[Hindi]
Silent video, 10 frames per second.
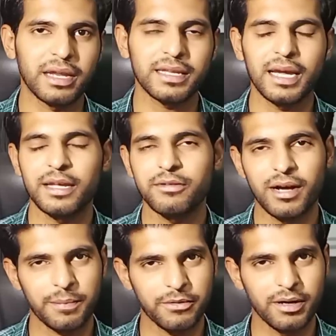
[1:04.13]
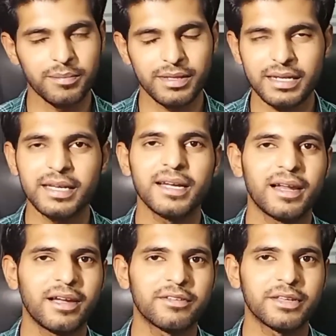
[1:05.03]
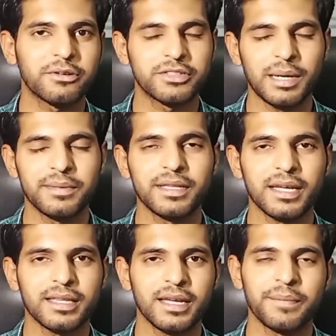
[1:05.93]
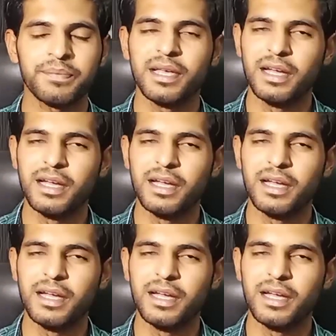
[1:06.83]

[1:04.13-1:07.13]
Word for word: ज्वाइन किया है तो आपको हम दिल की गहराइयों से खुश आमदीद कहते हैं